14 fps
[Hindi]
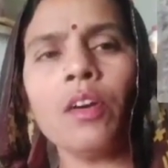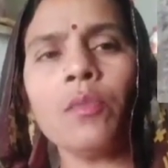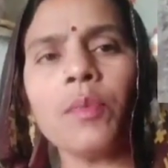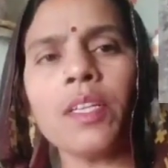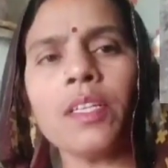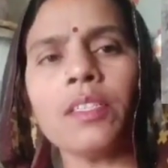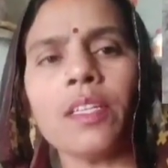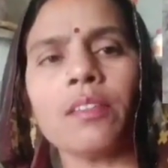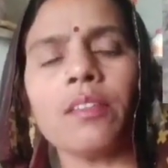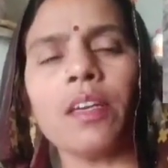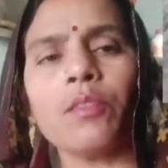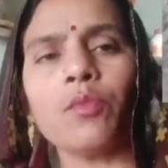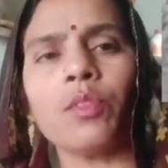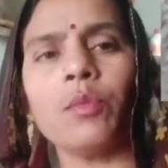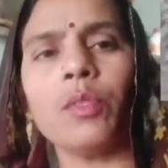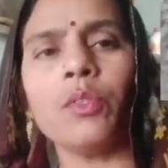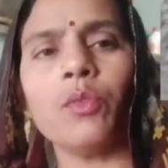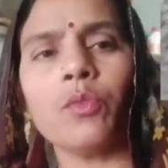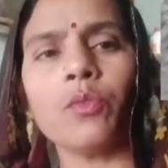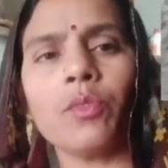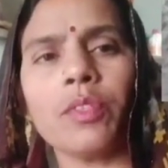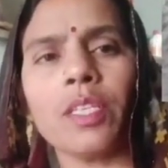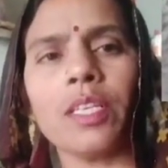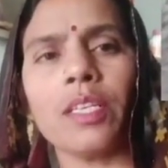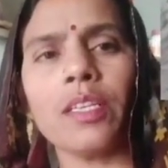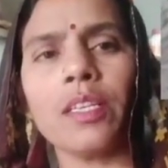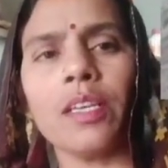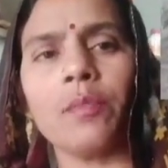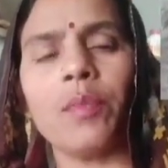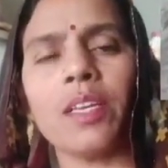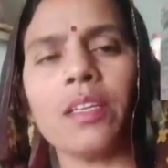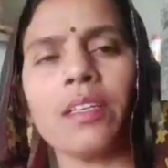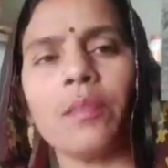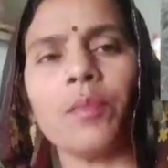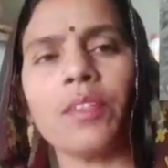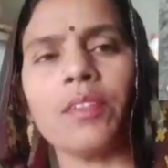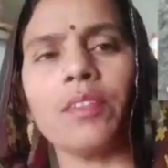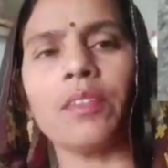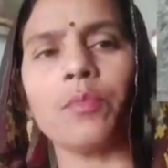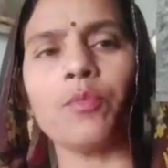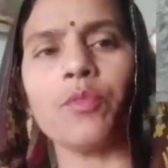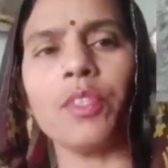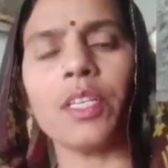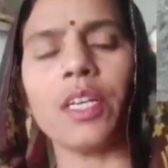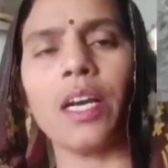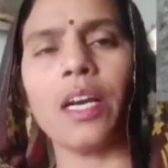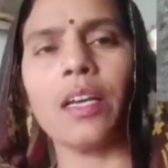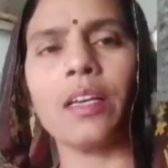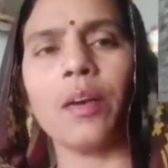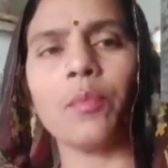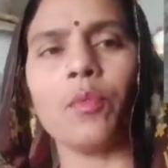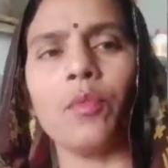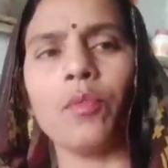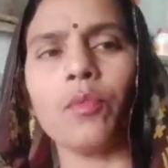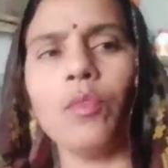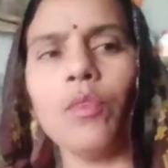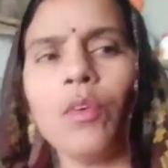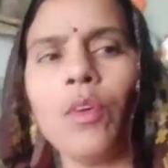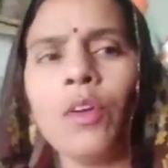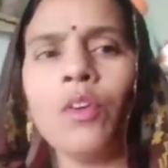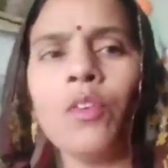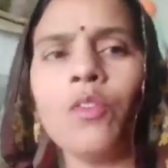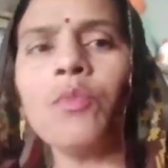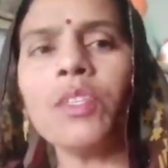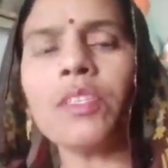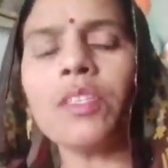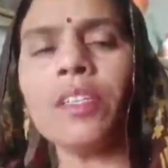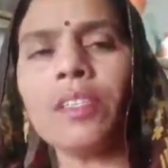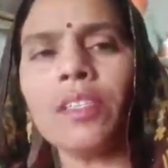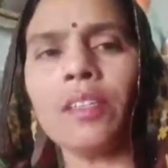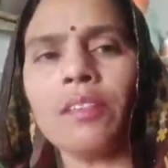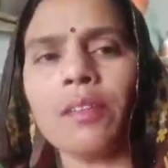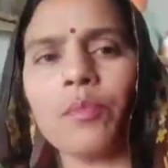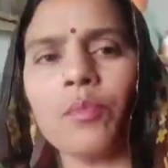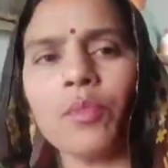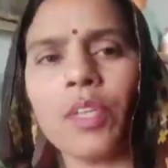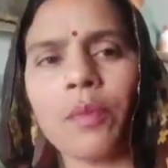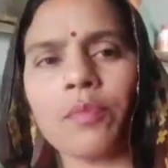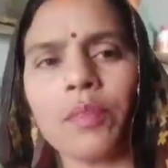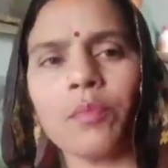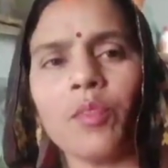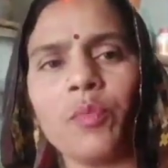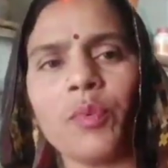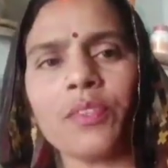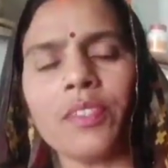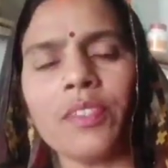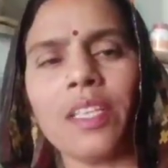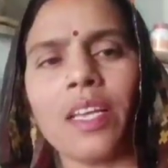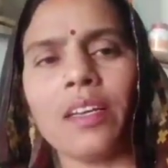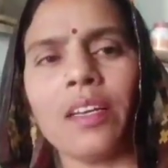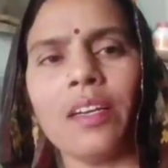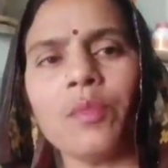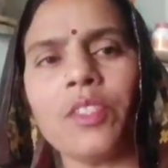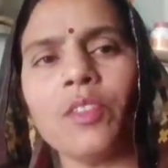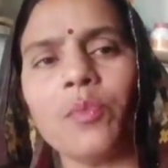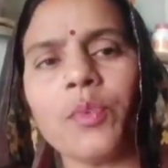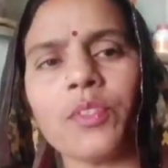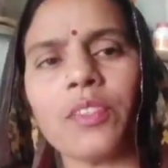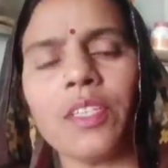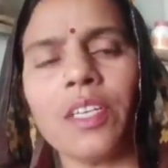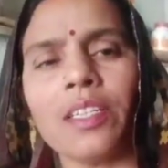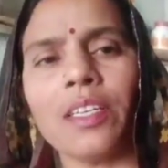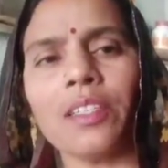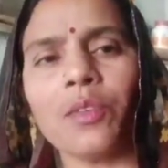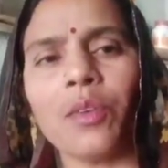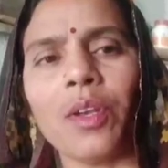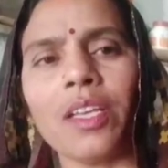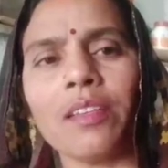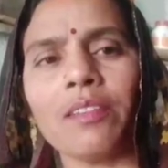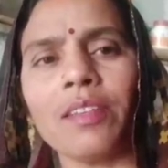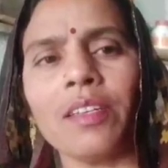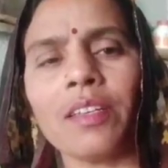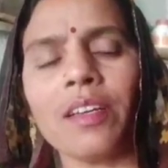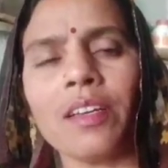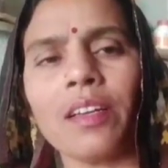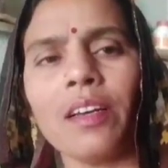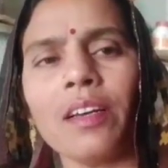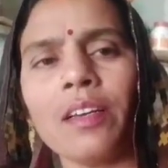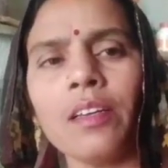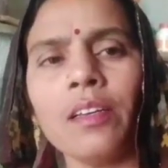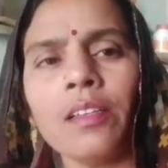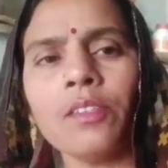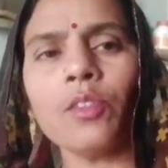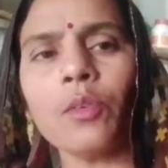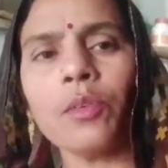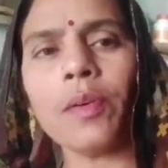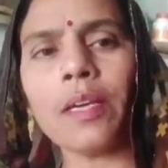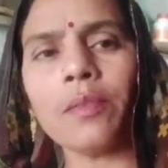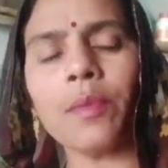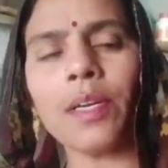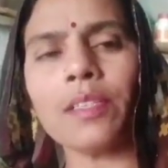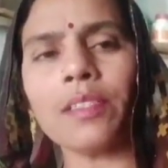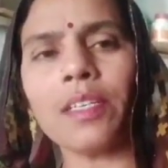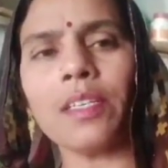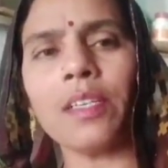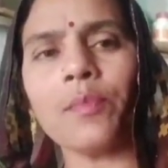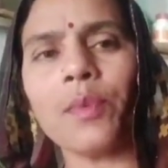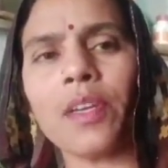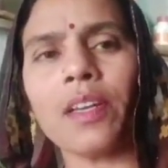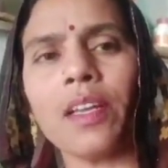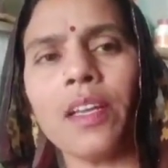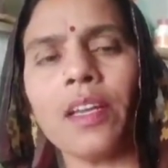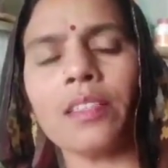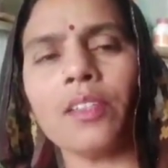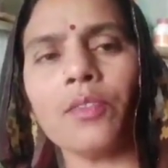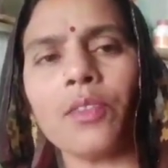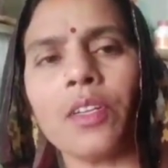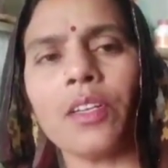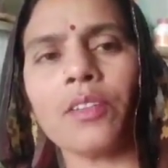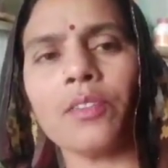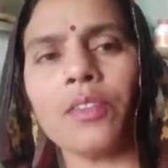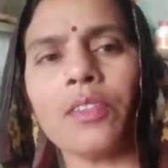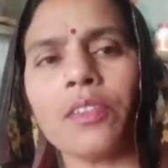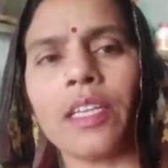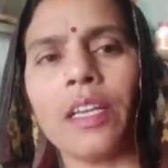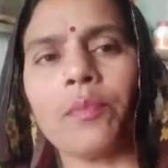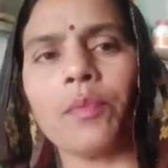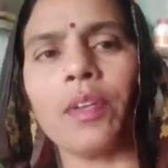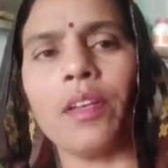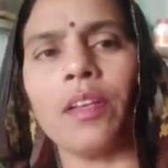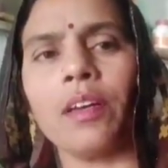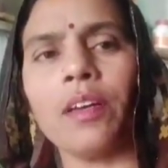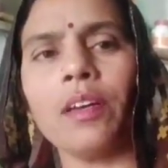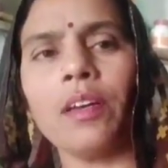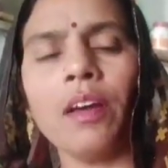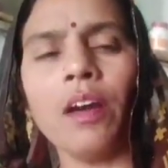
और मैंने जैसा कुछ भी जो कुछ शेयर किया बाइक कैमरे से सब कुछ दिखाया है आप लोगों को उम्मीद करते हैं सब कुछ आप सबको पसंद आएगा वीडियो पसंद आ जाए तो लाइक शेयर करना जो भी भाई बहन चैनल पर नए आते चैनल को सब्सक्राइब कर लेना